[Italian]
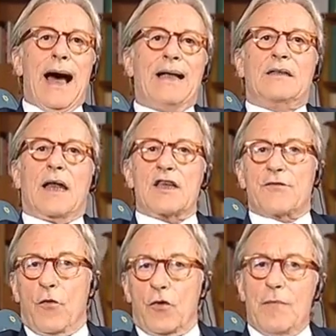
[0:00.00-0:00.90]
ha
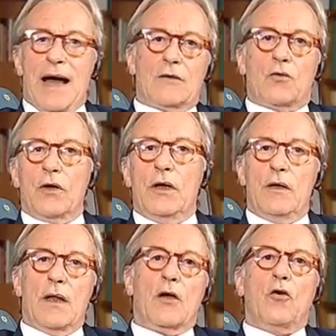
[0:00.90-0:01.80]
trasformato
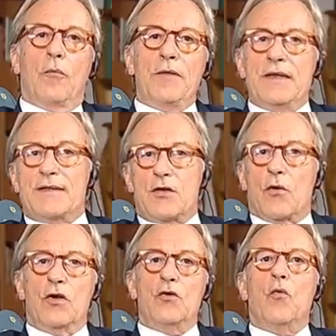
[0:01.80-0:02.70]
il
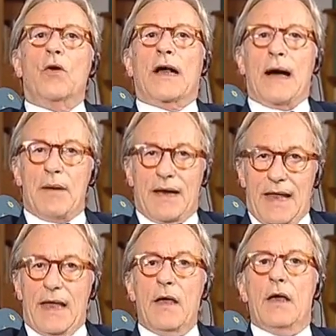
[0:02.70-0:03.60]
comizio in un
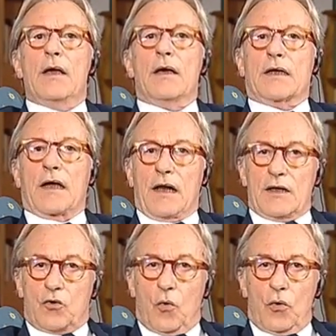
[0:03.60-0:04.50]
cabaret eh,
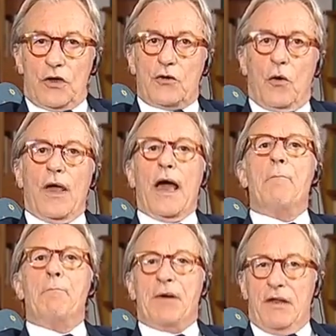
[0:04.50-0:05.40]
gratuito e
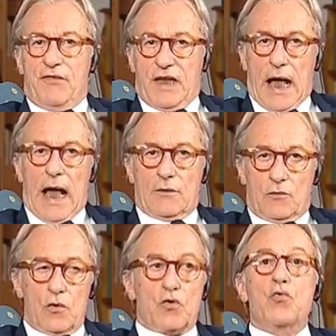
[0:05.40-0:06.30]

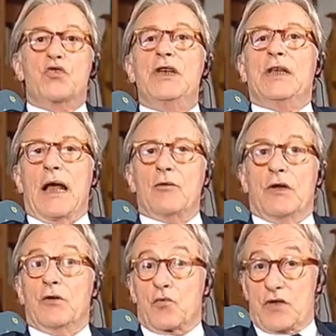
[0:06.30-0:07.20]
amplificato, suscitando
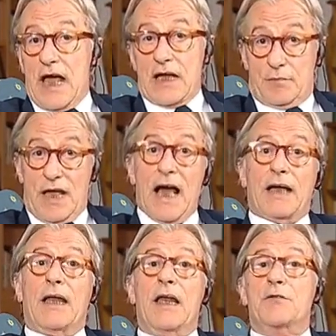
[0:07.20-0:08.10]
entusiasmi,
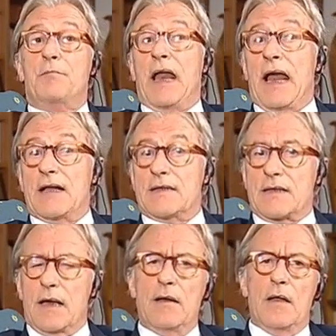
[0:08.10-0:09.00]
anche la
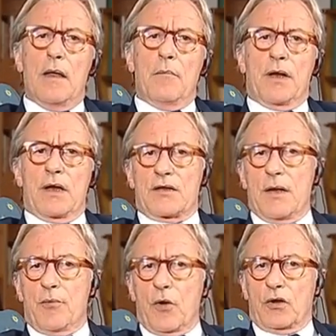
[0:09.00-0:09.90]
speranza, per
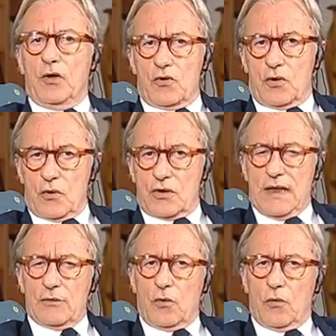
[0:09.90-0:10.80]
esempio anch'io sono
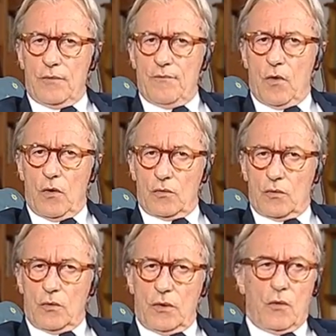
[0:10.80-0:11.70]
stato
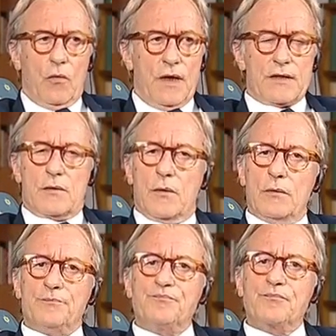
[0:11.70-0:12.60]
coinvolto in
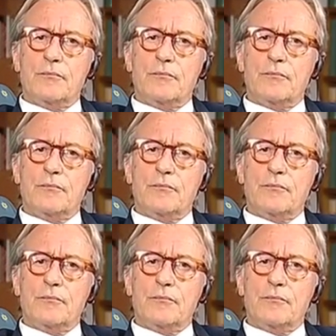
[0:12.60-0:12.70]
questo,